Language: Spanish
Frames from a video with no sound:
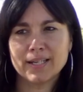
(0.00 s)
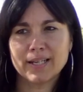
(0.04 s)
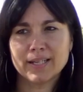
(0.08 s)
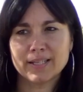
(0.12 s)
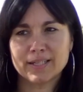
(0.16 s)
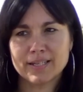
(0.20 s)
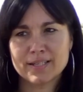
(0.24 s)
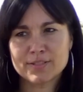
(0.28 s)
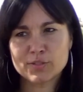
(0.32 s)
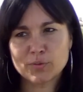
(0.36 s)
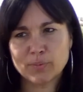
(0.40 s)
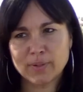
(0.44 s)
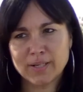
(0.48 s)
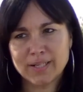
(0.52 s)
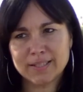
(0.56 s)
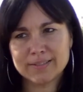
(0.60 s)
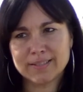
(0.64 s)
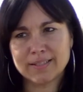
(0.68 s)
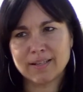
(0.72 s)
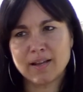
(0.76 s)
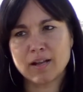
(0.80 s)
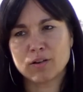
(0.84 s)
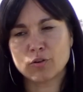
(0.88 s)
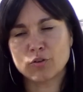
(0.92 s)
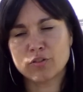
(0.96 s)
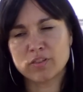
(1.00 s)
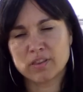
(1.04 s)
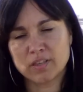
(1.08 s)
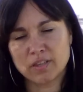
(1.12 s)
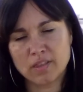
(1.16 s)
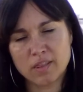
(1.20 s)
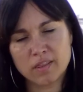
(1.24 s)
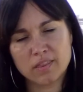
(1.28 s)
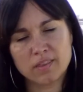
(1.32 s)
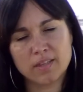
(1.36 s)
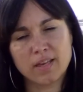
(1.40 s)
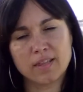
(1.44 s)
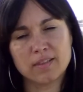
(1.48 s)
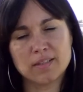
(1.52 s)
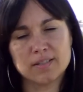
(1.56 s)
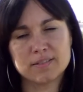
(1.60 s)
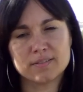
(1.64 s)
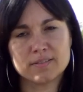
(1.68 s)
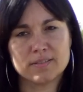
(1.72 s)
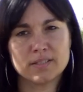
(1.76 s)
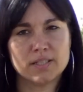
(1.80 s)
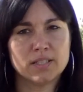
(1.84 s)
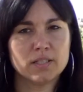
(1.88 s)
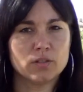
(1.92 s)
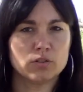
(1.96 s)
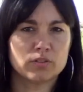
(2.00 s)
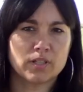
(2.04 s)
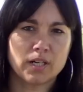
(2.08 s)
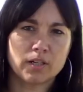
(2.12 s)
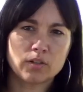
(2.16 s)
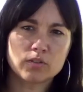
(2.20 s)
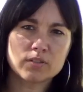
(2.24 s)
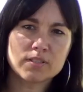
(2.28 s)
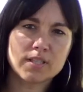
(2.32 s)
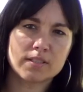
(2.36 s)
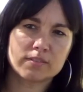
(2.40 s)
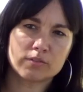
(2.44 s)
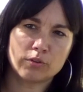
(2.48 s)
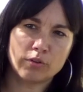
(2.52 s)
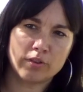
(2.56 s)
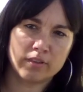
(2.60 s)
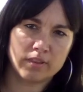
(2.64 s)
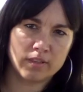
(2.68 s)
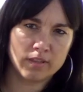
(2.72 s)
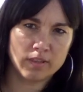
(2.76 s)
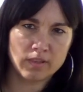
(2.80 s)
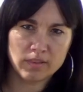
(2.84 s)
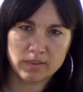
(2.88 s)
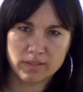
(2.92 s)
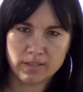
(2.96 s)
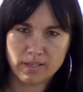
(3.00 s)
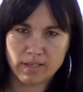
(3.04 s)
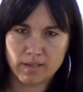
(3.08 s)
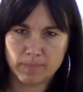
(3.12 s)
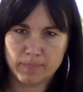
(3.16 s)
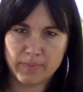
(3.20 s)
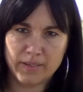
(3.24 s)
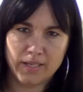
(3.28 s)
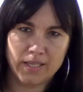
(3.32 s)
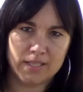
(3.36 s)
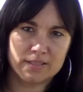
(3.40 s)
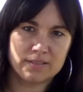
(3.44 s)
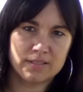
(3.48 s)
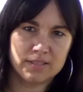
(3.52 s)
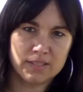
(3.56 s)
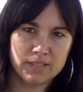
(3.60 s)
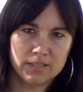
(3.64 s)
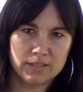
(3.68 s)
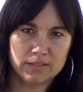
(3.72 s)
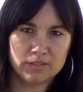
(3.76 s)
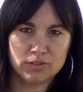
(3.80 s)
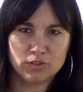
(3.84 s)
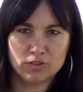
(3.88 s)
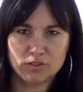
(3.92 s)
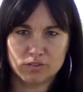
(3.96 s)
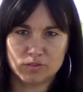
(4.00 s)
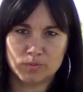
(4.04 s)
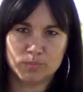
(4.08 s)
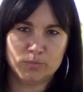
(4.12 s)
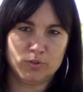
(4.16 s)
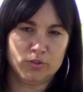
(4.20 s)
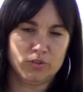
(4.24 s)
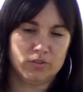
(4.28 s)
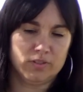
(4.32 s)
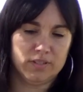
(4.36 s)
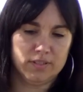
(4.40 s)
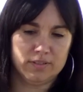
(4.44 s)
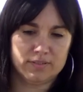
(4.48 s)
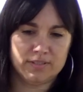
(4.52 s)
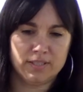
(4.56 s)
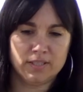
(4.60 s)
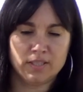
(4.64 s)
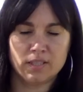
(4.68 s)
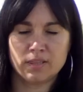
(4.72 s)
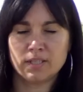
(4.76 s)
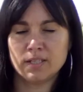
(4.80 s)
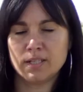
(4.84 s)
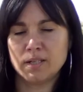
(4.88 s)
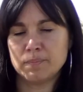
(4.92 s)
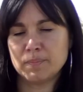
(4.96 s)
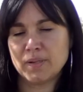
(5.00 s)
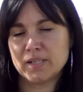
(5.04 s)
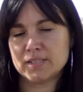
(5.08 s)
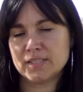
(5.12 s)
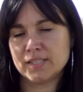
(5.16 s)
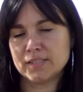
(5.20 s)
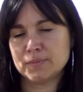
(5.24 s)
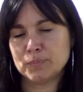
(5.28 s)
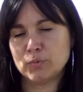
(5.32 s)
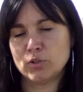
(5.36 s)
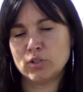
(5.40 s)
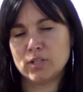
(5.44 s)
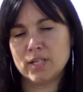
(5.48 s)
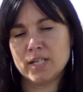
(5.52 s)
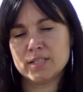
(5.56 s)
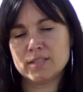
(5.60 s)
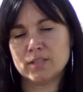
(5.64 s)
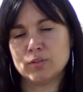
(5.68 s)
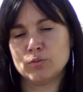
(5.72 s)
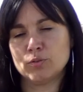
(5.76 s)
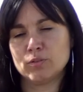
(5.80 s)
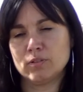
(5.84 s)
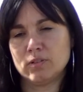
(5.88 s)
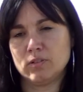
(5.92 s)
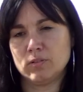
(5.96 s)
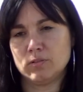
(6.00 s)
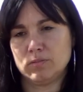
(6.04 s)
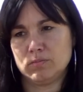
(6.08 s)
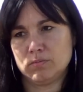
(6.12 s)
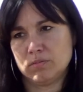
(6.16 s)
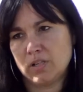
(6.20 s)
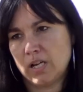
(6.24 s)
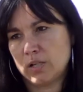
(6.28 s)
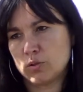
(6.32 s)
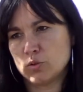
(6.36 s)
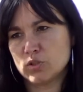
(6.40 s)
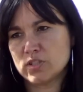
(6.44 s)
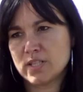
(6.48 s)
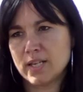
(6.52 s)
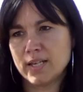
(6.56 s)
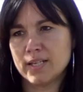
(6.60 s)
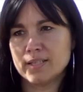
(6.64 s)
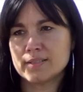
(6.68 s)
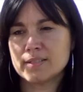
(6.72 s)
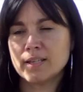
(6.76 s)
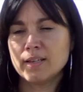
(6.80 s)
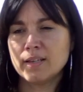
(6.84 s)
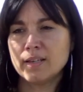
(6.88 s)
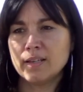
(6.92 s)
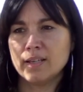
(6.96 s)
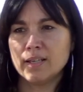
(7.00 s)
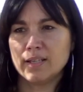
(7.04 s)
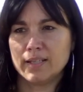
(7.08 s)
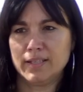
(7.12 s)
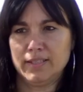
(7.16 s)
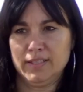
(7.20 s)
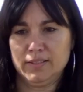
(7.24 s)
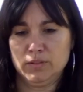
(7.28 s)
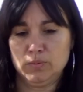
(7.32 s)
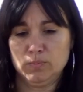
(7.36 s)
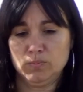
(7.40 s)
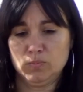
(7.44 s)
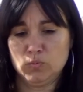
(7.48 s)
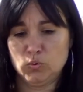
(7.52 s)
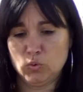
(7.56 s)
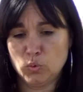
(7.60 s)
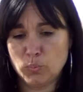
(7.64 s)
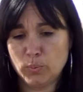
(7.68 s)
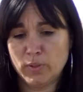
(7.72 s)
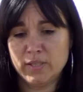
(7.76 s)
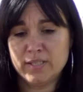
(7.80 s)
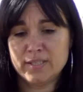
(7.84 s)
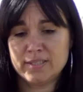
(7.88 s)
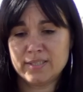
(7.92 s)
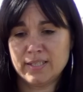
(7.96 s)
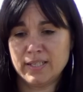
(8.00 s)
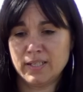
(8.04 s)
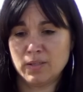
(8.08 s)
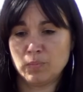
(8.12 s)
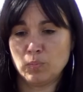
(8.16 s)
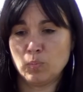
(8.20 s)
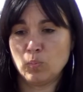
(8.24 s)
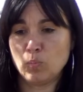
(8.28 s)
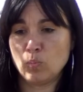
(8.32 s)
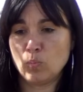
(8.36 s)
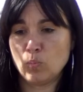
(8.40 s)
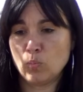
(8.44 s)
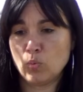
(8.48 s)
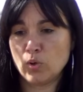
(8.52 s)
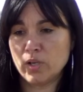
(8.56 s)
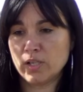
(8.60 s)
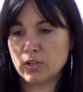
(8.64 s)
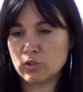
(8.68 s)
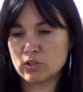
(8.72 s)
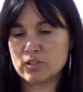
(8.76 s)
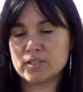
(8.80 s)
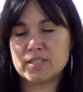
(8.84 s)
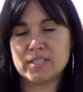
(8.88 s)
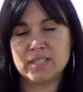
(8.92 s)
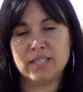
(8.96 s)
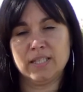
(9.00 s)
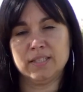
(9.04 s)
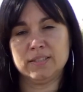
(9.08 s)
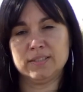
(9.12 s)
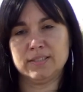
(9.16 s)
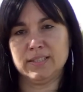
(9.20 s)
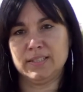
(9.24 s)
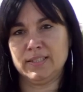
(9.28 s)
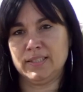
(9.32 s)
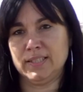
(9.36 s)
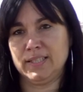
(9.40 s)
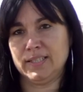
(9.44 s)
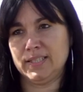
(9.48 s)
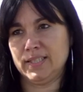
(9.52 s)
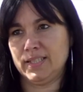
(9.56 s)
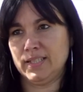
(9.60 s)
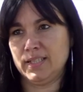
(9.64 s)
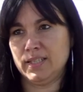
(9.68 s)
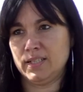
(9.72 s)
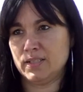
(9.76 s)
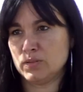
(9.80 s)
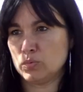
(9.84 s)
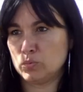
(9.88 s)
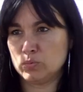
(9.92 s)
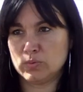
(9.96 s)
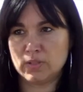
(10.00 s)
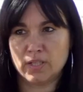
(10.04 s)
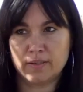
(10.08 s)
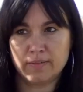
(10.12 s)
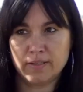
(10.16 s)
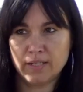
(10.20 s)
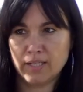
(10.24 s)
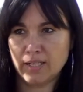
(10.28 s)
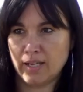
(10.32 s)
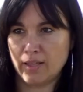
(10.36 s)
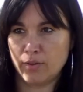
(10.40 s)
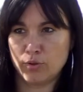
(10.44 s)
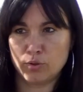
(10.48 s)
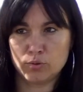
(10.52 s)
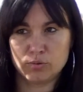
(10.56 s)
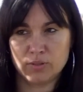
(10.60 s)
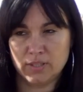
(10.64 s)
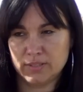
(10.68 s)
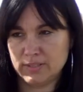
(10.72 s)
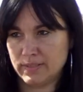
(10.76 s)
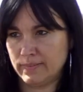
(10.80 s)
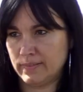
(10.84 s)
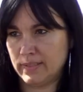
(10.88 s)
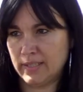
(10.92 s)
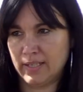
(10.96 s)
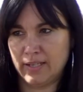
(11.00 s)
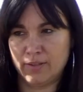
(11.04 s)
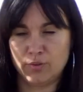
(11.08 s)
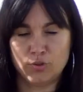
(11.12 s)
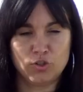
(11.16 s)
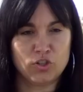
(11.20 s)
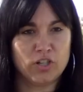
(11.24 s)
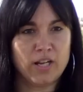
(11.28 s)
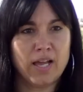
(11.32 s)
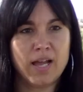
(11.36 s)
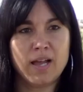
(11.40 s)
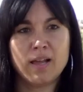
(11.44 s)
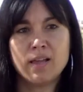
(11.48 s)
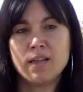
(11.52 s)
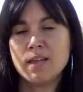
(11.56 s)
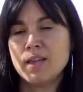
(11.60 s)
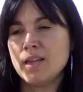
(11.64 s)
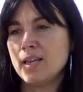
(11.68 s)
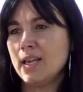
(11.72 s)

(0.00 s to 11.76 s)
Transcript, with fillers: que la clase obrera tenga conciencia de sí, otra cosa es conciencia para sí, ¿no? como se dice en el marxismo clásico, no, una cosa es que tú puedes ser muy consciente de que eres un trabajador, una trabajadora,